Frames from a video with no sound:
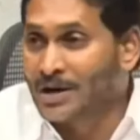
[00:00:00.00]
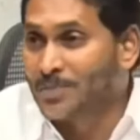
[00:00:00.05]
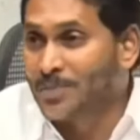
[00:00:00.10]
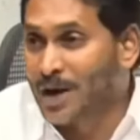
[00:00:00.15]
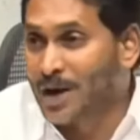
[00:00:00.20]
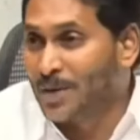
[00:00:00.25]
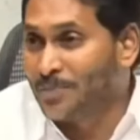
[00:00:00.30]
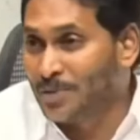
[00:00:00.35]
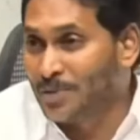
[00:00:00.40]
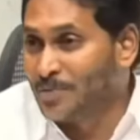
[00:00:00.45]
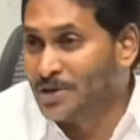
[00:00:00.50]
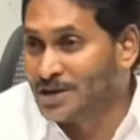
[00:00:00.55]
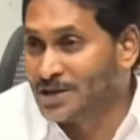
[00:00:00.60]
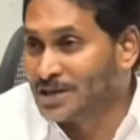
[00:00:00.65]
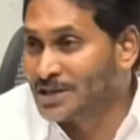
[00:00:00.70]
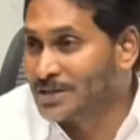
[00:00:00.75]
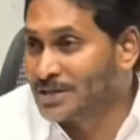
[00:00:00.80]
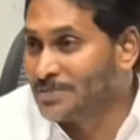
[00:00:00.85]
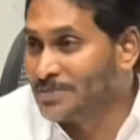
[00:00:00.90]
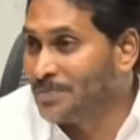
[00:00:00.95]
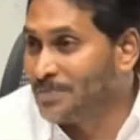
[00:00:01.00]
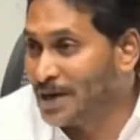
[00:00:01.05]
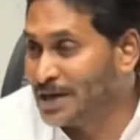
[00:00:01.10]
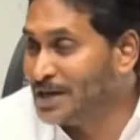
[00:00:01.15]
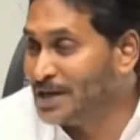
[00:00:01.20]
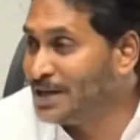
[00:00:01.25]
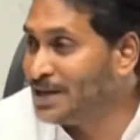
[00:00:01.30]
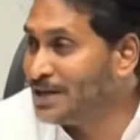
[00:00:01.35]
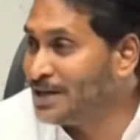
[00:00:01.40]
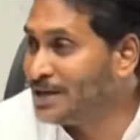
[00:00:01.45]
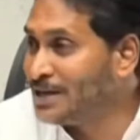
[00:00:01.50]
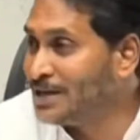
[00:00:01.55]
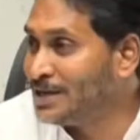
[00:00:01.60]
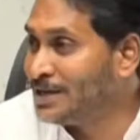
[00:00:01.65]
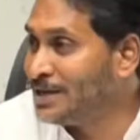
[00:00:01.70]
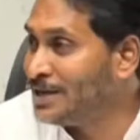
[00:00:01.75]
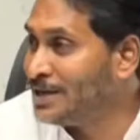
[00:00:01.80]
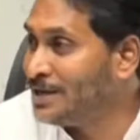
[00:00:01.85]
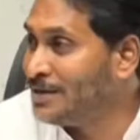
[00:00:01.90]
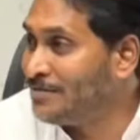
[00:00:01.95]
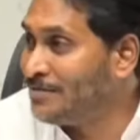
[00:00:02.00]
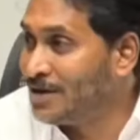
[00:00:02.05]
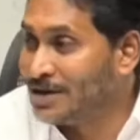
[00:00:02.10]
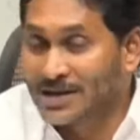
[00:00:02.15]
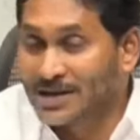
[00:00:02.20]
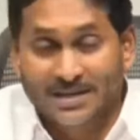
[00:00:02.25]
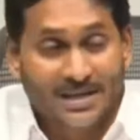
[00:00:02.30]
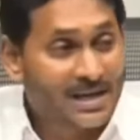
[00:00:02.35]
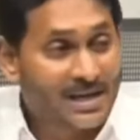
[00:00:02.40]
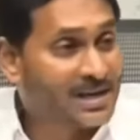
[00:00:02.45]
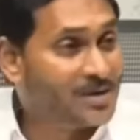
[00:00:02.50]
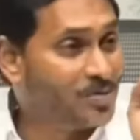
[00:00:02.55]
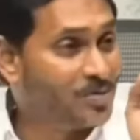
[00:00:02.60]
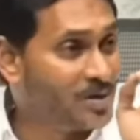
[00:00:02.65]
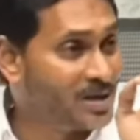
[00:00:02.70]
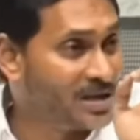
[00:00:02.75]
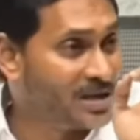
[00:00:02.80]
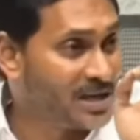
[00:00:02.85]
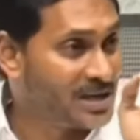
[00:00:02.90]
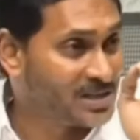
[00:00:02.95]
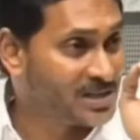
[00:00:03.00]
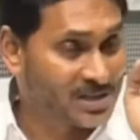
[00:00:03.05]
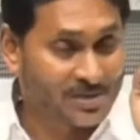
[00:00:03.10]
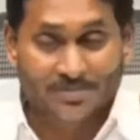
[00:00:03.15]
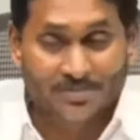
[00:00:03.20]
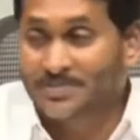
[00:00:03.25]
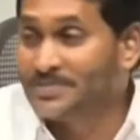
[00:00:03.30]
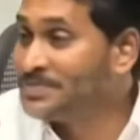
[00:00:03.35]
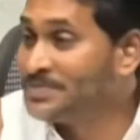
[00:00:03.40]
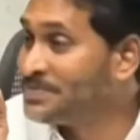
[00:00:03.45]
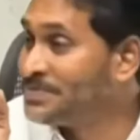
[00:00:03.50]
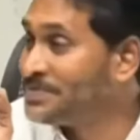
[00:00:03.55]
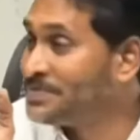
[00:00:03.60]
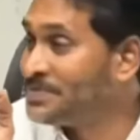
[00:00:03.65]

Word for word: వారి పాపం అనేది పండి వారికి జరగబోయే నష్టం